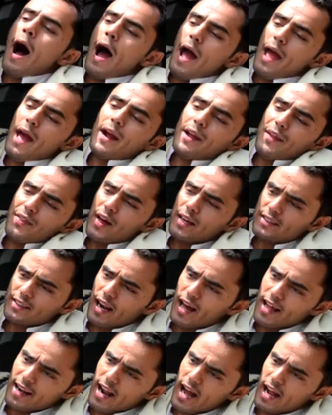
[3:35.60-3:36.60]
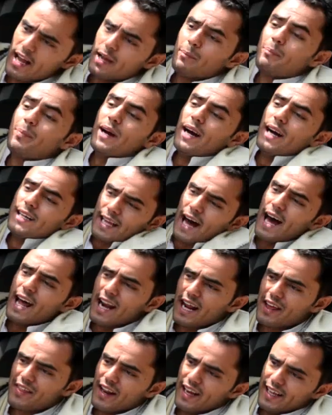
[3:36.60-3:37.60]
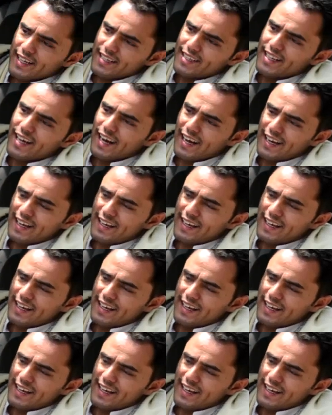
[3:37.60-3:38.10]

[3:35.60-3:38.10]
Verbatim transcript: هيا قبا طلع الراكب اتحرك ذا الحين